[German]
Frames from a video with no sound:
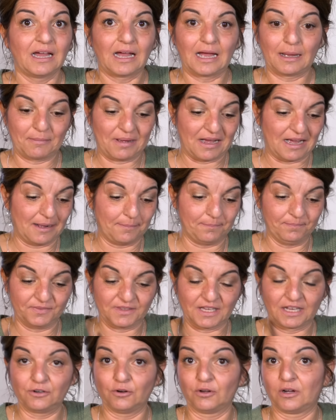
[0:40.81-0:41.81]
am
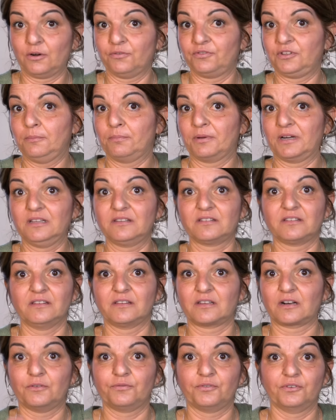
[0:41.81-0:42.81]
Abend dann noch auf die
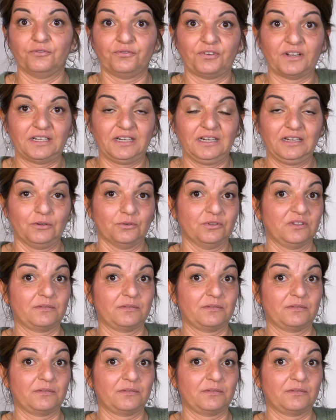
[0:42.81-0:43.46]
Brezen drauf und fertig.